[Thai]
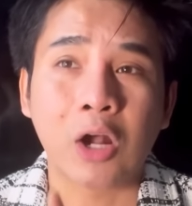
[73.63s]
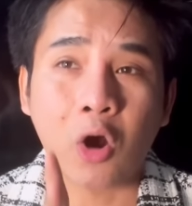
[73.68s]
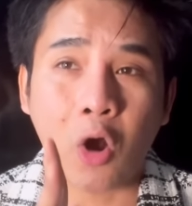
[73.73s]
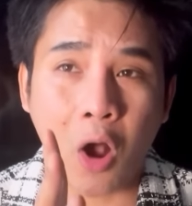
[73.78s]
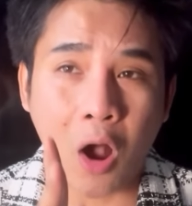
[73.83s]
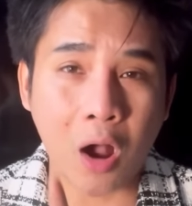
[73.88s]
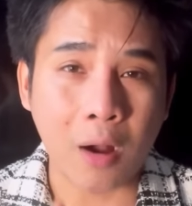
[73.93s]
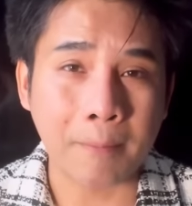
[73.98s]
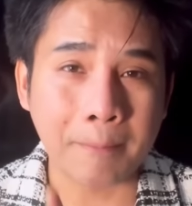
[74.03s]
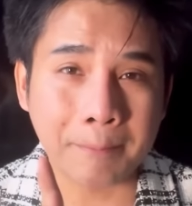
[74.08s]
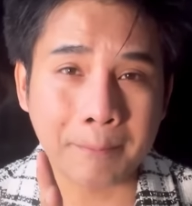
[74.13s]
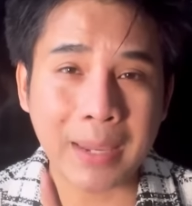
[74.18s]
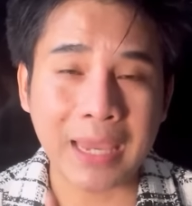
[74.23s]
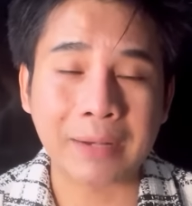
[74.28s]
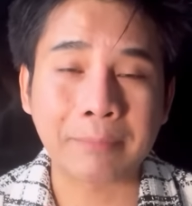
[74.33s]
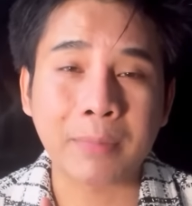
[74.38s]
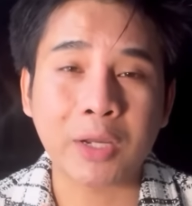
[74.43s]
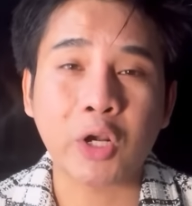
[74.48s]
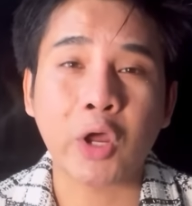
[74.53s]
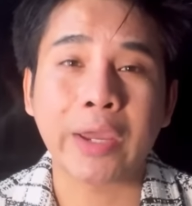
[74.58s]
คอมเมน
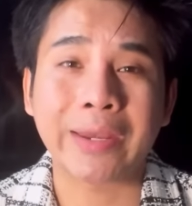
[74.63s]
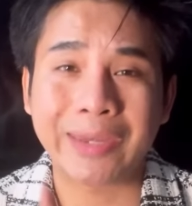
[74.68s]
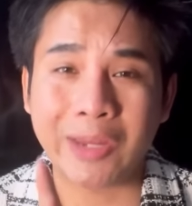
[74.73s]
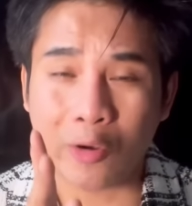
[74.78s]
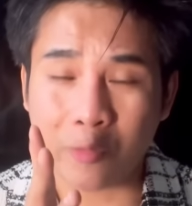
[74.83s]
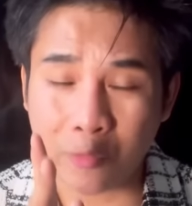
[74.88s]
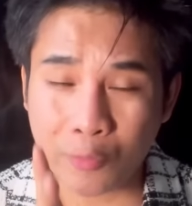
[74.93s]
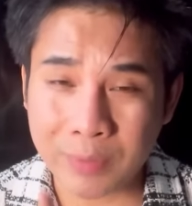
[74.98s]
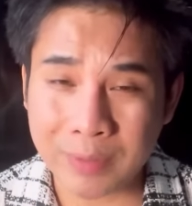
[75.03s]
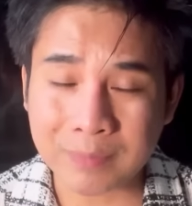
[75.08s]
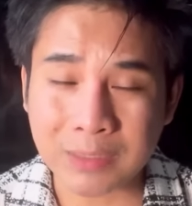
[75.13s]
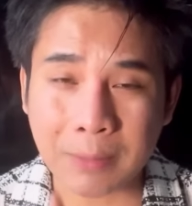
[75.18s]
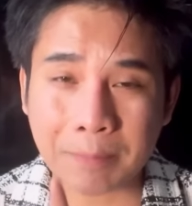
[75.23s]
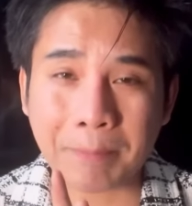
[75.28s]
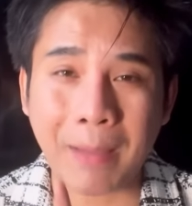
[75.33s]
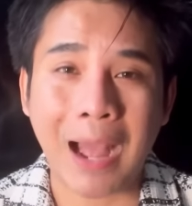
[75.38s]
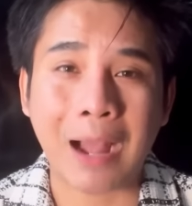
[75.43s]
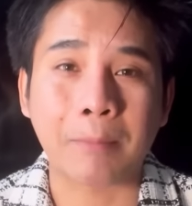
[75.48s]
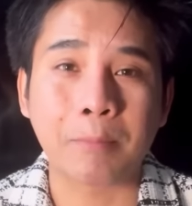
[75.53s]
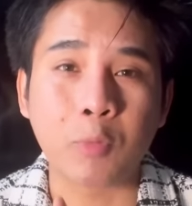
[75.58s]
ต์มาหน่อยเดี๋ยวอุ้มอิ่มจะ
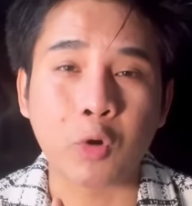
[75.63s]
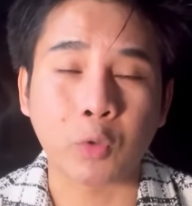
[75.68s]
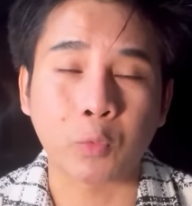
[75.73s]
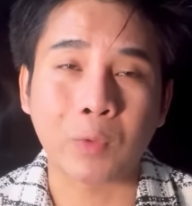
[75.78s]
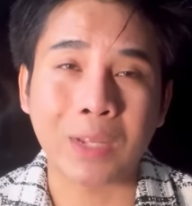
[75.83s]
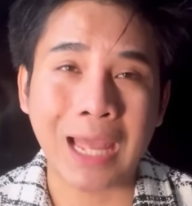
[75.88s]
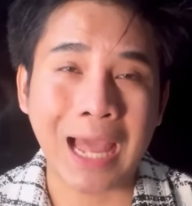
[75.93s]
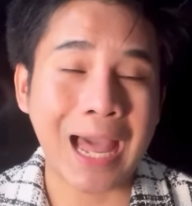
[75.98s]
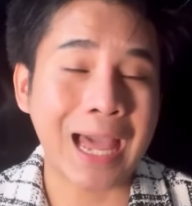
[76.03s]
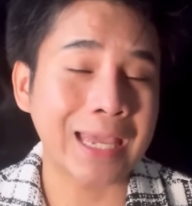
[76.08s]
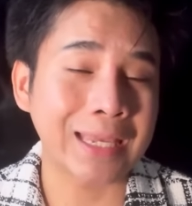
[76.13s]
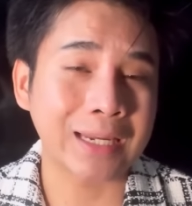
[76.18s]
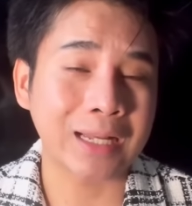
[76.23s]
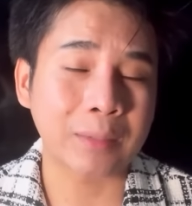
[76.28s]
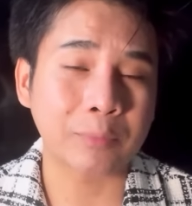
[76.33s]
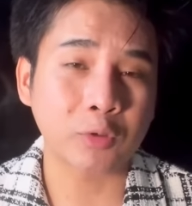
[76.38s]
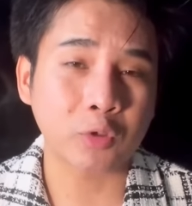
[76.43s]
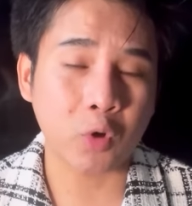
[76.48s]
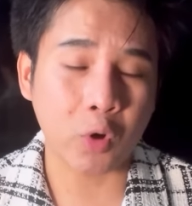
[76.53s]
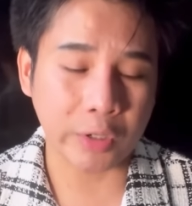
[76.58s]
ปักหมุดไว้ให้นะครั
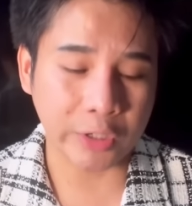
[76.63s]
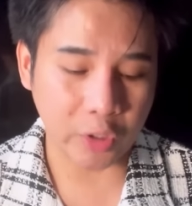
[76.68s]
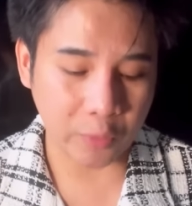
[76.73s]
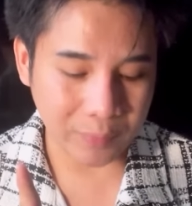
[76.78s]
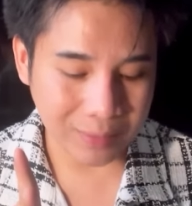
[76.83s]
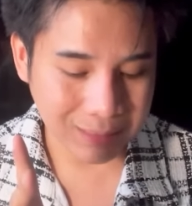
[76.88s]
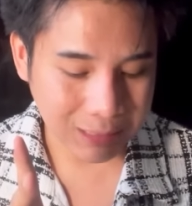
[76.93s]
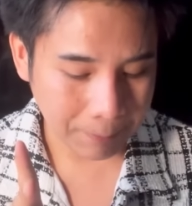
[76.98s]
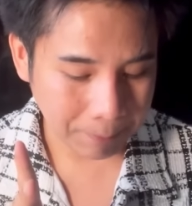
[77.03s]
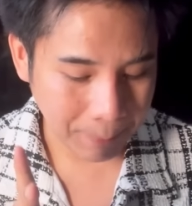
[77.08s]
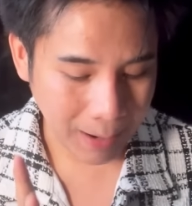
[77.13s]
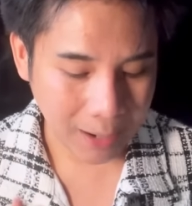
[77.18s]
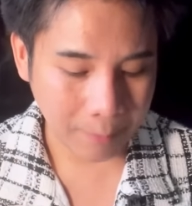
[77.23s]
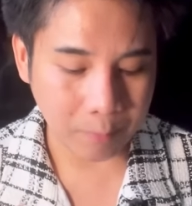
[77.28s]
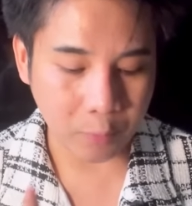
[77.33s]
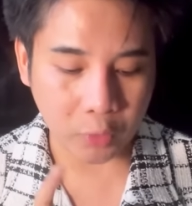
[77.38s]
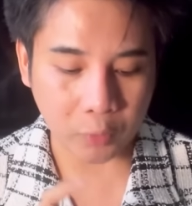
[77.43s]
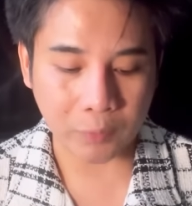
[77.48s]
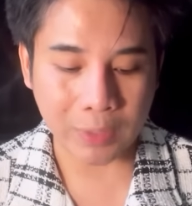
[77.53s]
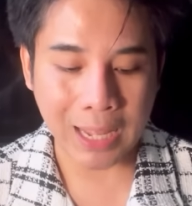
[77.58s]
บทุกคน เดี๋ยวอุ้มอิมจะปักห
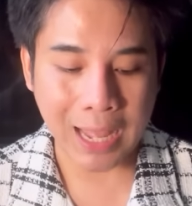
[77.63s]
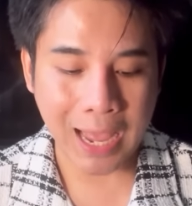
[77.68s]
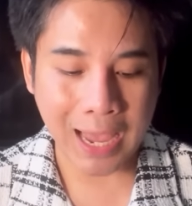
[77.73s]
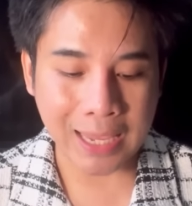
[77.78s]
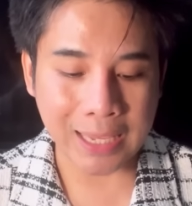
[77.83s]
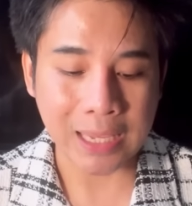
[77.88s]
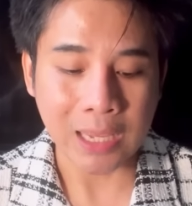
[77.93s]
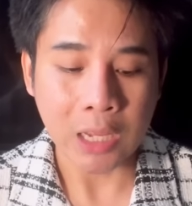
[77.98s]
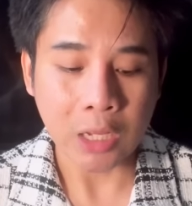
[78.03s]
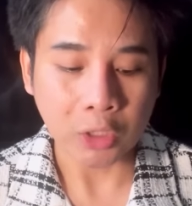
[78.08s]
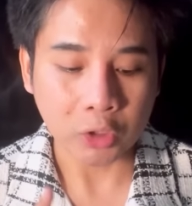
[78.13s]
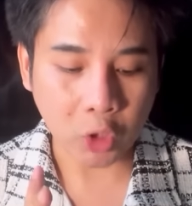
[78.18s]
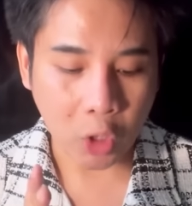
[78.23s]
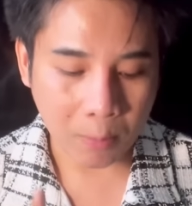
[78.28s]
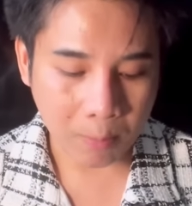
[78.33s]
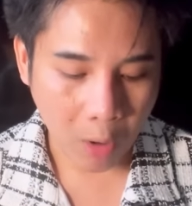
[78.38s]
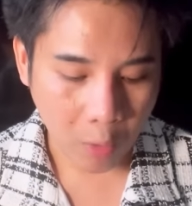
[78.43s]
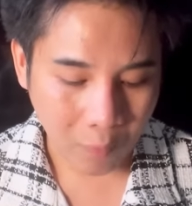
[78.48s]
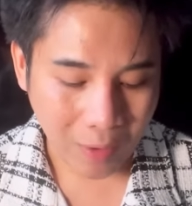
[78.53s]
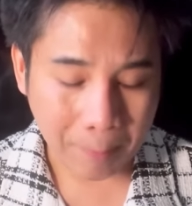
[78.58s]
มุดไว้ให้ ต้อง
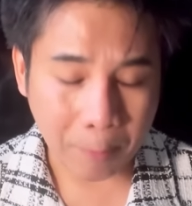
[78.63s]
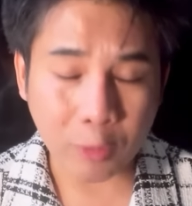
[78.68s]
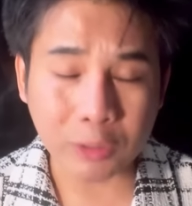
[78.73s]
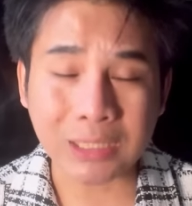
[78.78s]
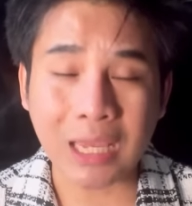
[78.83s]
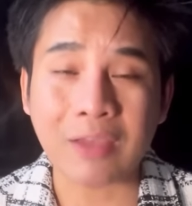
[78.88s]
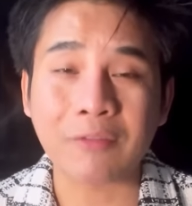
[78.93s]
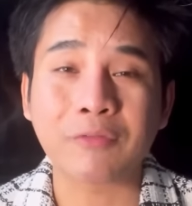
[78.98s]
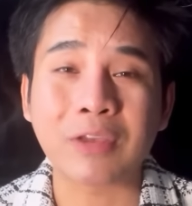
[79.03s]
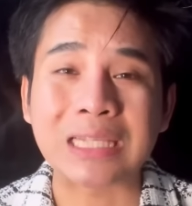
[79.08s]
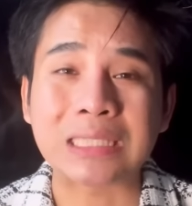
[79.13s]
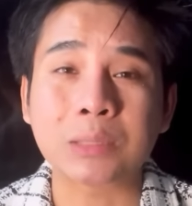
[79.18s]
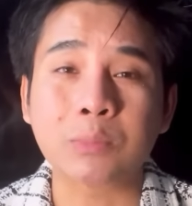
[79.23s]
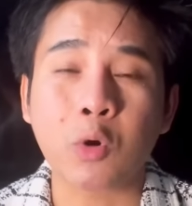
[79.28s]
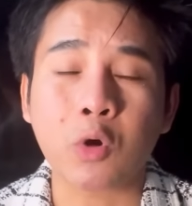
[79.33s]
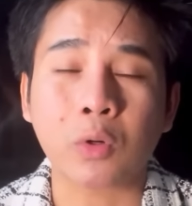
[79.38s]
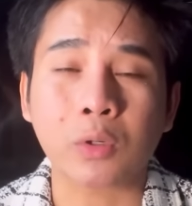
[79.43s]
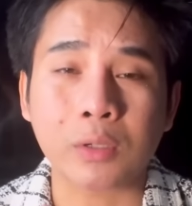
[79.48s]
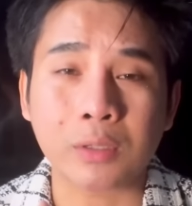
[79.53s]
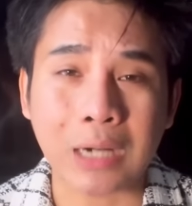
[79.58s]
บอกว่าผู้ใช้
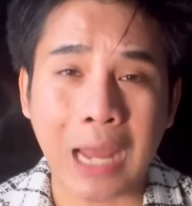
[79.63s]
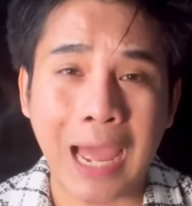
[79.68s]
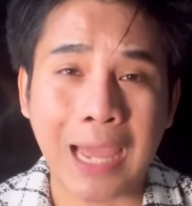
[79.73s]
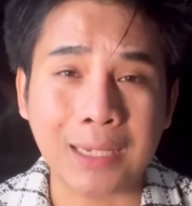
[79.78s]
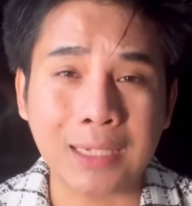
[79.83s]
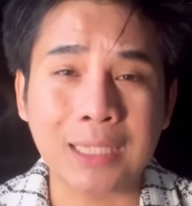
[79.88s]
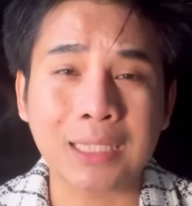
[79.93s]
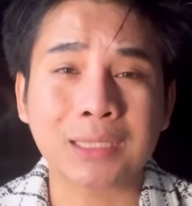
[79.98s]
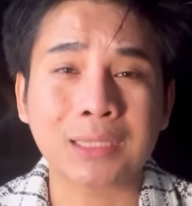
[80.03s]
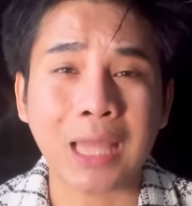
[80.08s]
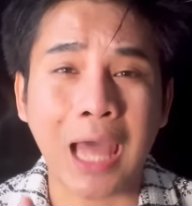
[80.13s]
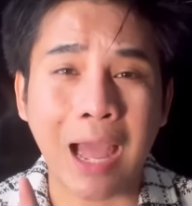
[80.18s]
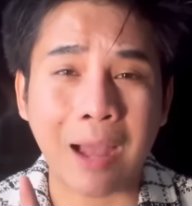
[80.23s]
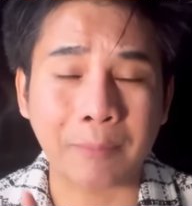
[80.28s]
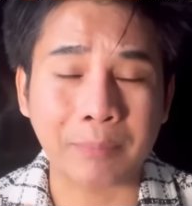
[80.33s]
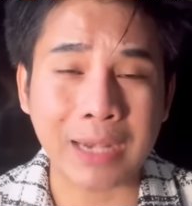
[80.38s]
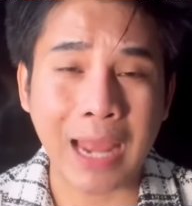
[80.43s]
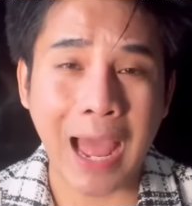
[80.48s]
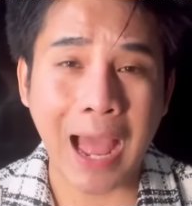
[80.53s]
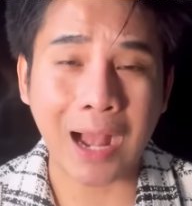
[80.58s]
Facebook รายนี้ตาม
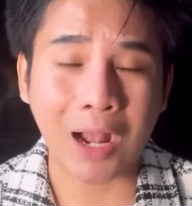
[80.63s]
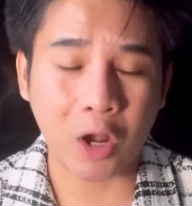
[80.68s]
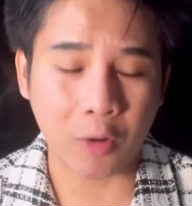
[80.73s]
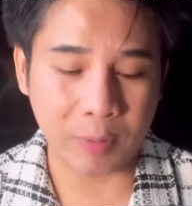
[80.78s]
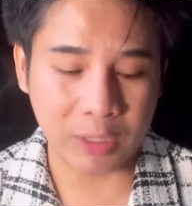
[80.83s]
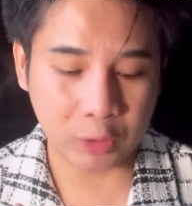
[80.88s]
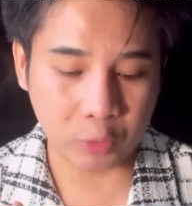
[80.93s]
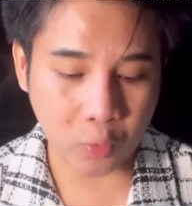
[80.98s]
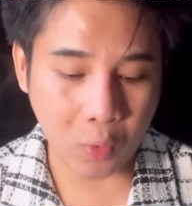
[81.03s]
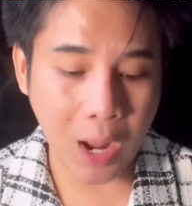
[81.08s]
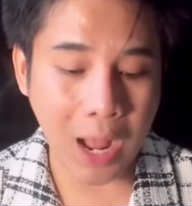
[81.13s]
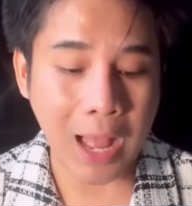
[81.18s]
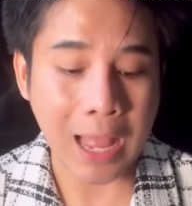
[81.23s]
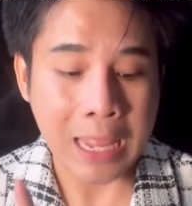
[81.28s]
ด่าเขาไปทั่ว